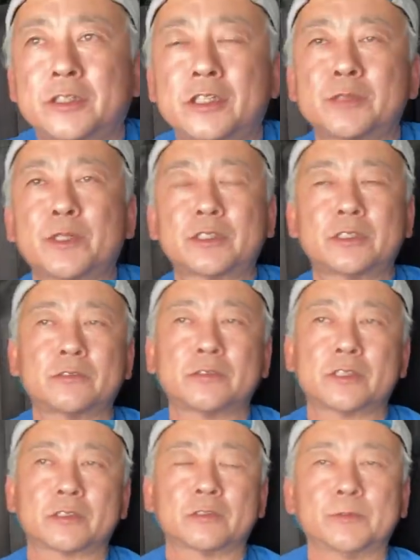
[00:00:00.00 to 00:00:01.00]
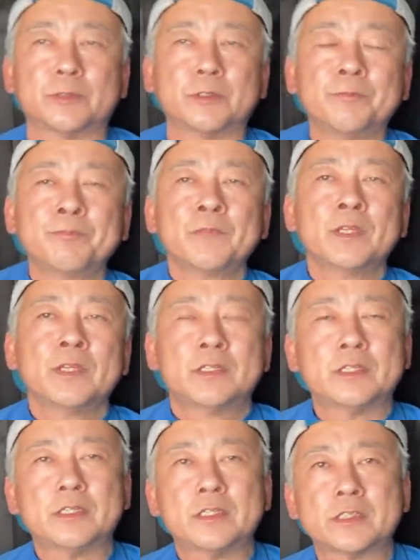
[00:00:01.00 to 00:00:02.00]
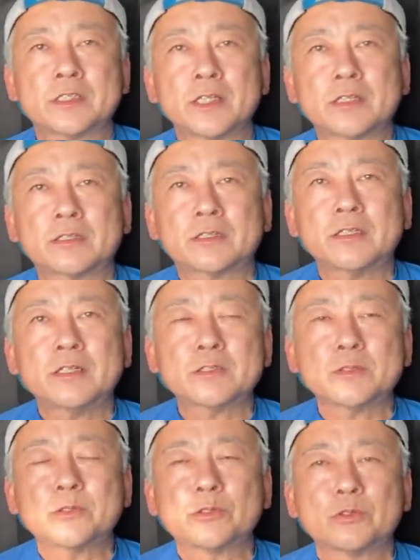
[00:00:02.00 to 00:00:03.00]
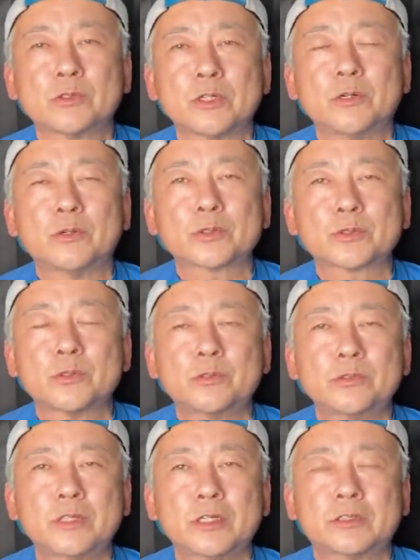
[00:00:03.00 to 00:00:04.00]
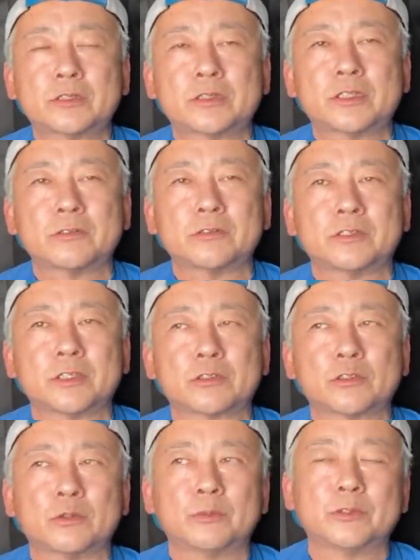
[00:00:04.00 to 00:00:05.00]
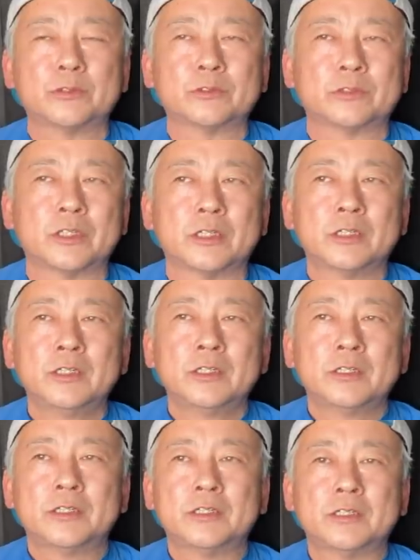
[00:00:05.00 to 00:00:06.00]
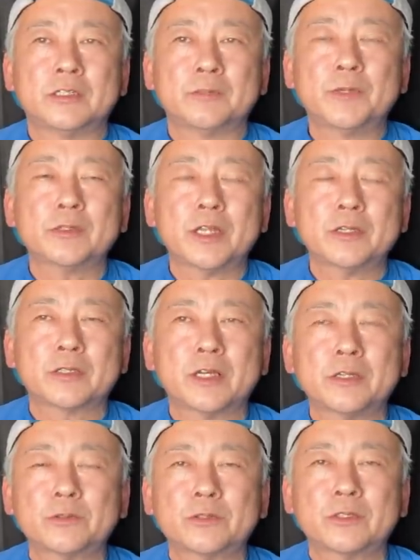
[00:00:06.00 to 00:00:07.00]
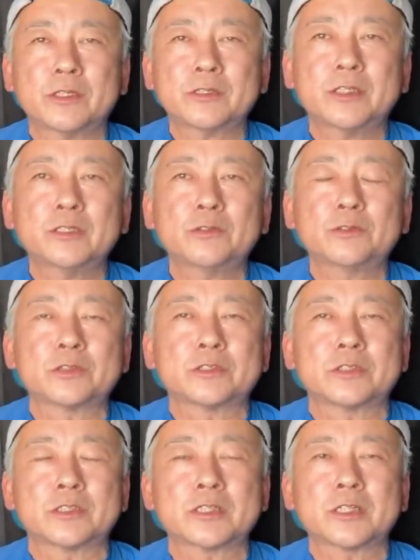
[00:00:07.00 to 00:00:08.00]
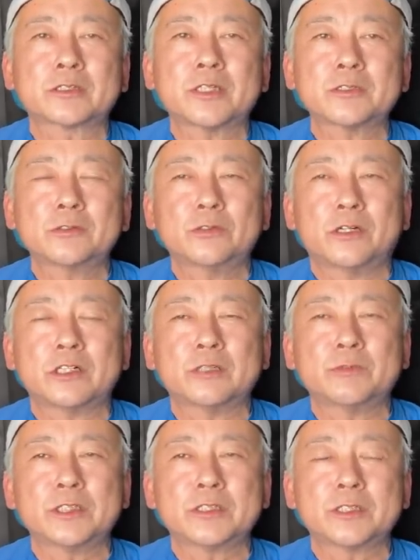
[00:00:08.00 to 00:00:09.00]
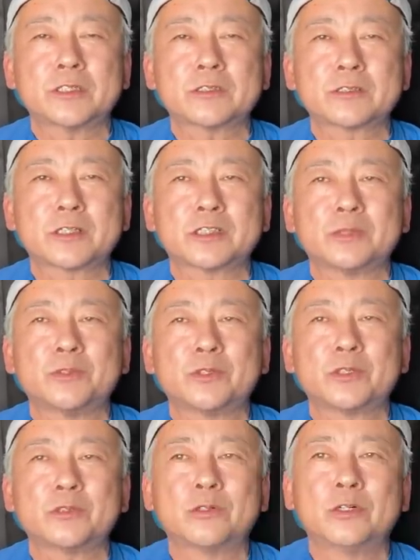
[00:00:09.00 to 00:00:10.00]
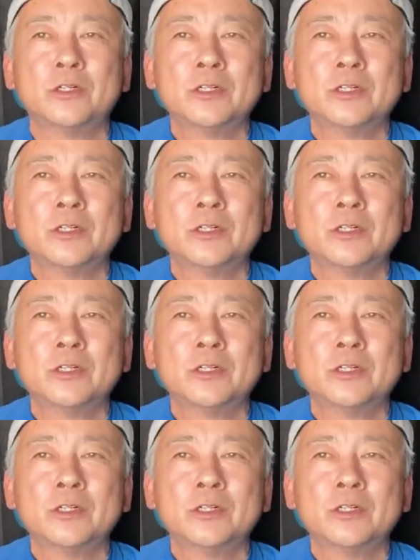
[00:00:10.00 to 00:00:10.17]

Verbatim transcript: しまってるんですけども、えー、シャッター速度が遅くなってるんだと思うので、えー、まあなん簡単なことですね。シャッター速度を早めに設定するか、絞りを、